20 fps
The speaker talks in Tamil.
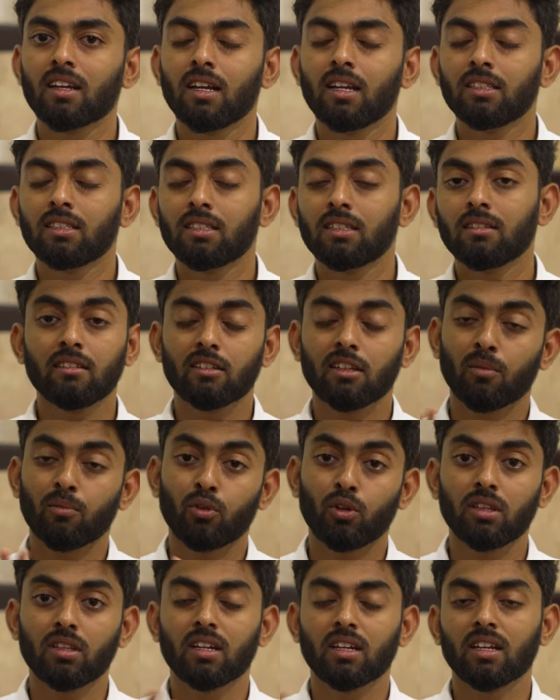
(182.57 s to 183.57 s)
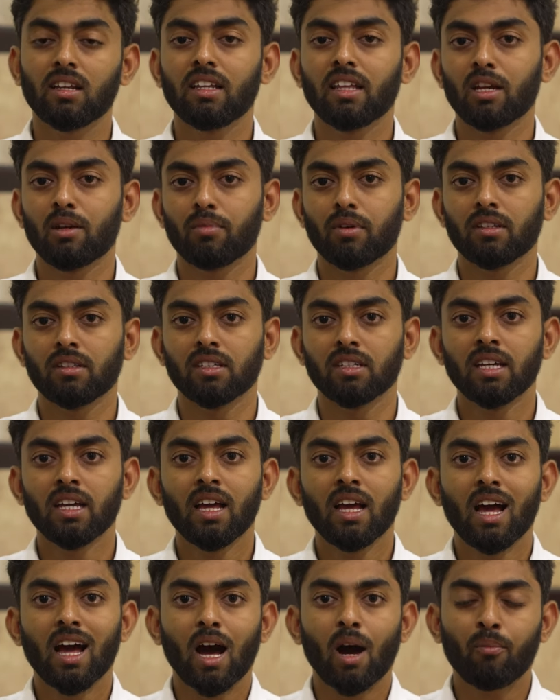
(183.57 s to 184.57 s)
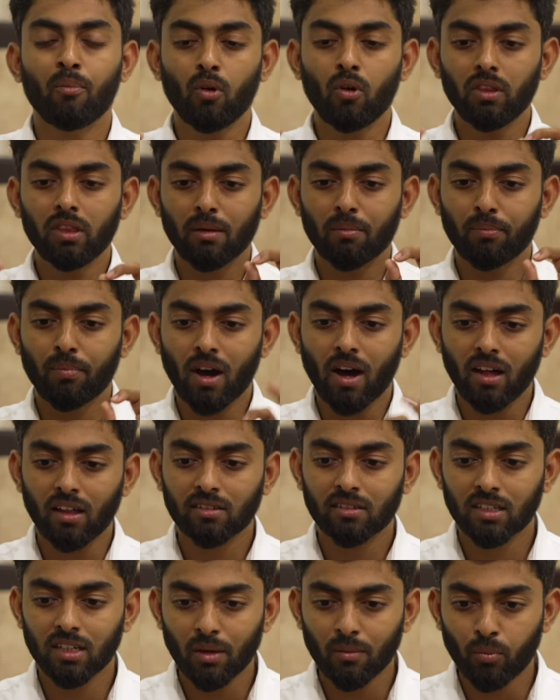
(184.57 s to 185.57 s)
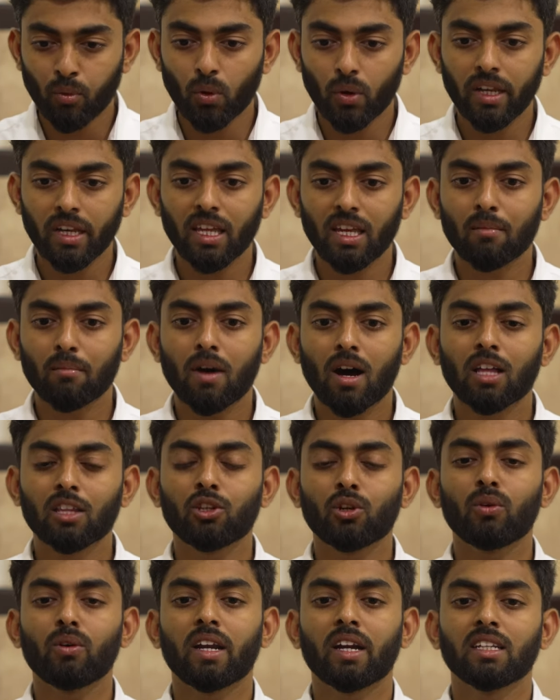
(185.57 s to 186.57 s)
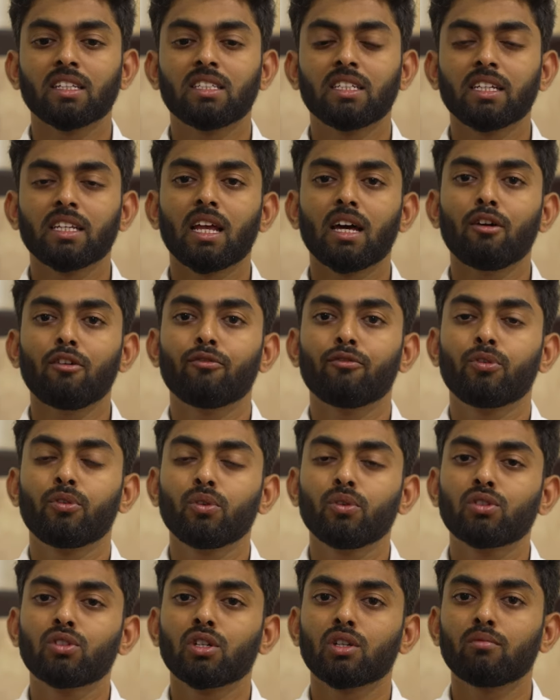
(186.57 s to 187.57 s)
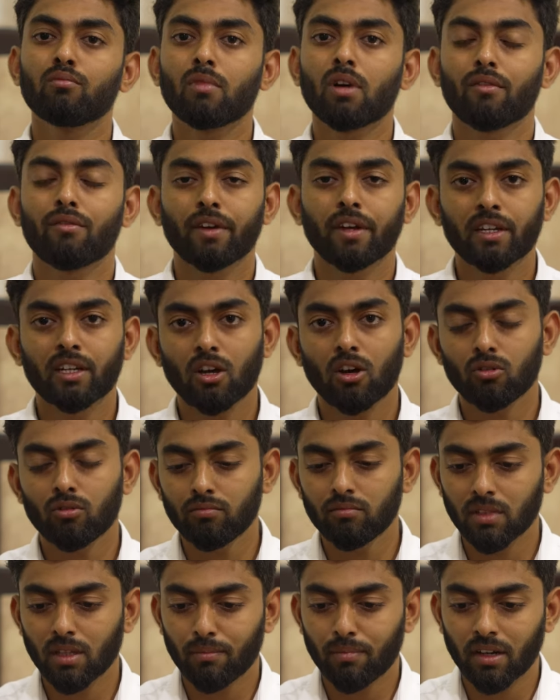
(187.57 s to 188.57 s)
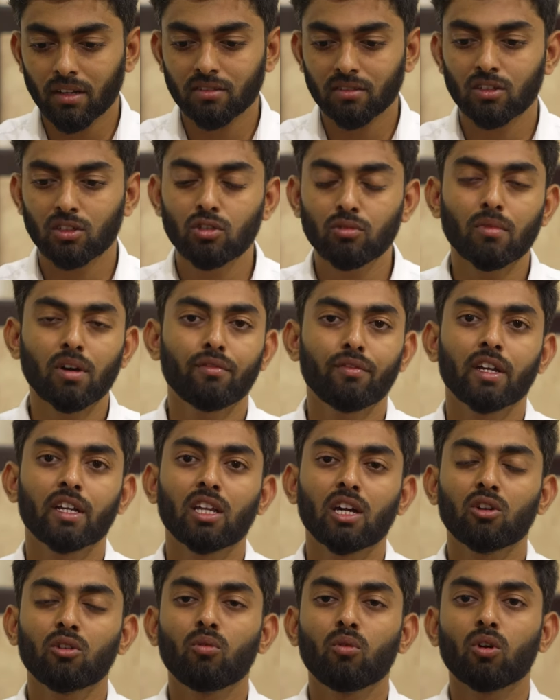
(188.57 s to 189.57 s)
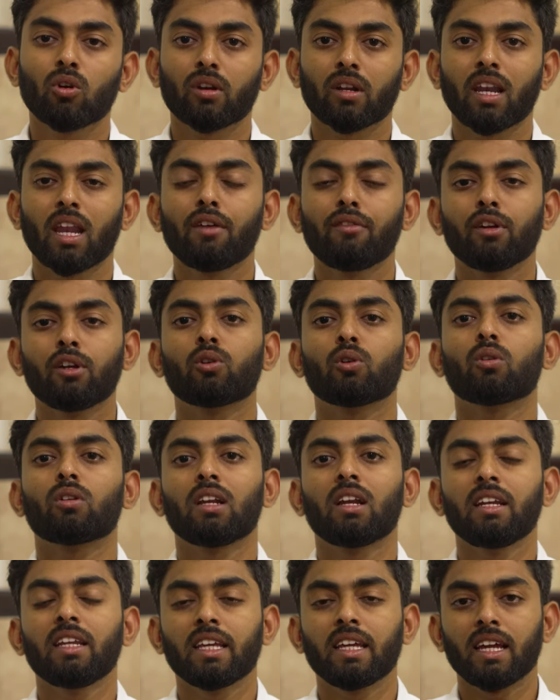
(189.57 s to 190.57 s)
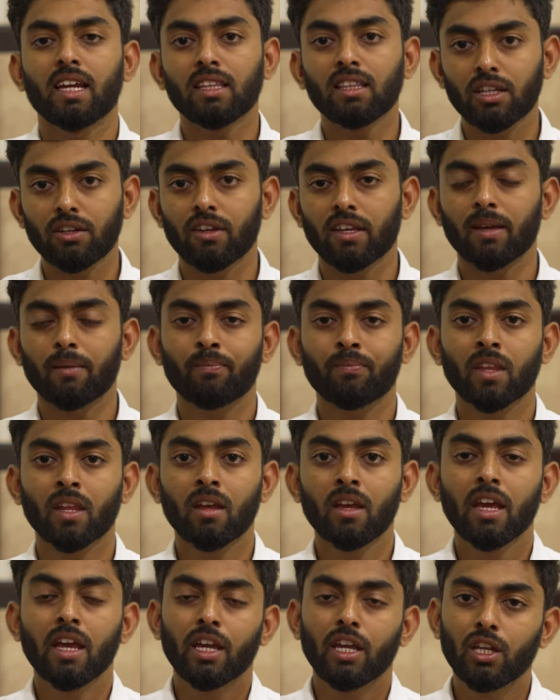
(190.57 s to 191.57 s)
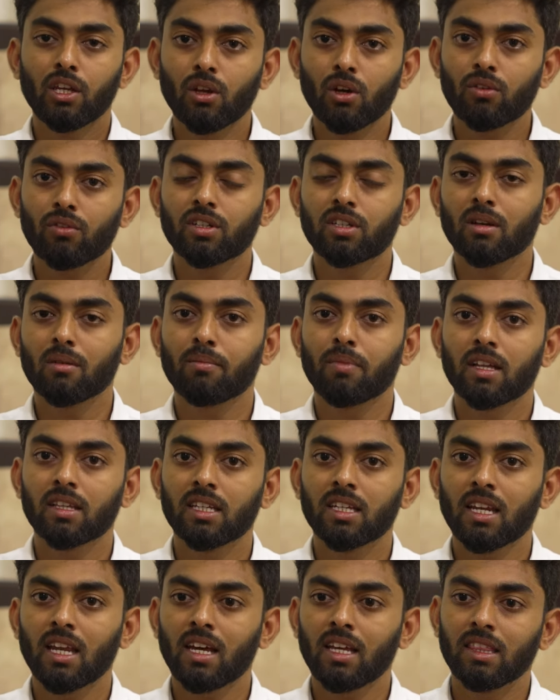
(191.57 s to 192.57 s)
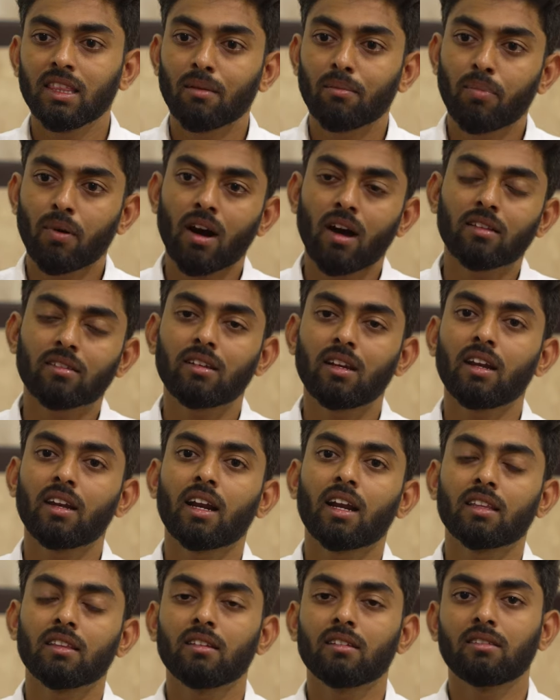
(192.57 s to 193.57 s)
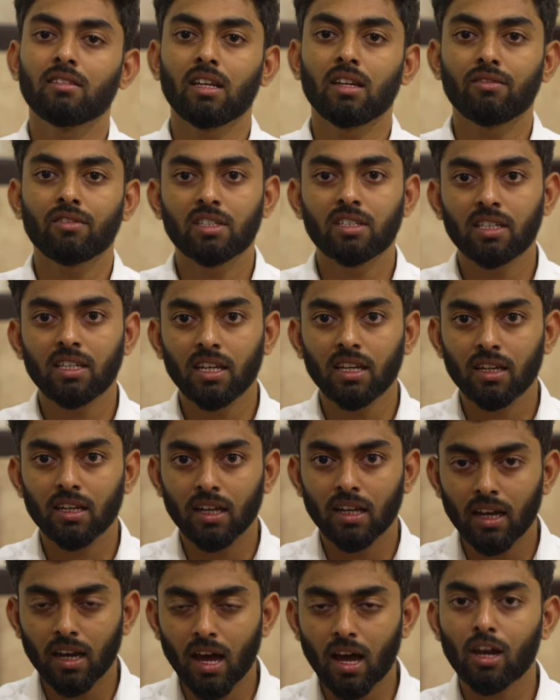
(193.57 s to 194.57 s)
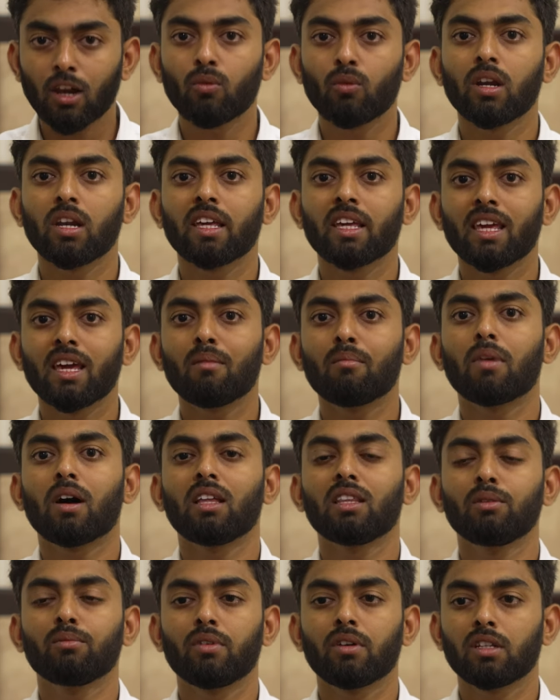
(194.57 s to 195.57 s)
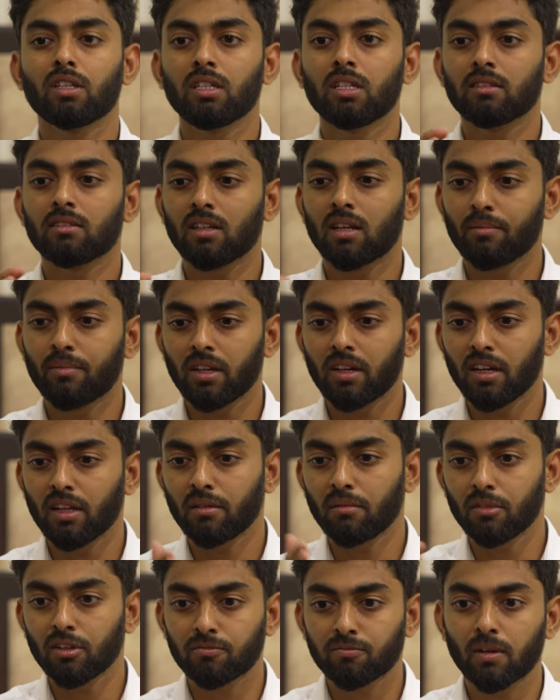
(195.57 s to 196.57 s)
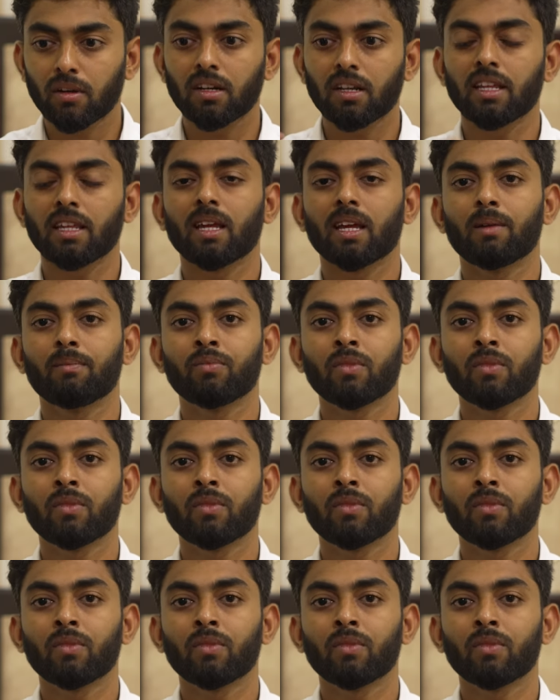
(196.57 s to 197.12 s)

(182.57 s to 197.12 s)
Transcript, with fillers: கழிச்சு சில புரிதல்கள் ஏற்படுது அப்போ இந்த பாஸ்ட்ல போய் நீங்க மாத்தணும்னு நினைச்சீங்கன்னா ஃபியூச்சரும் அஃபெக்ட் ஆகும் இந்த ப்ரெசென்ட்டும் அஃபெக்ட் ஆகும் உங்களோட லைஃபை டோட்டலாக நீங்கள் இழந்துருவீங்க இன்னொரு விஷயம் பார்த்தீங்கன்னா இந்த பாஸ்ட்ல நடந்த சில விஷயங்களால் உங்களுக்கு ஏன் பாதிப்பு வருது சில பேரை நீங்கள் மிஸ் பண்ணுறீங்க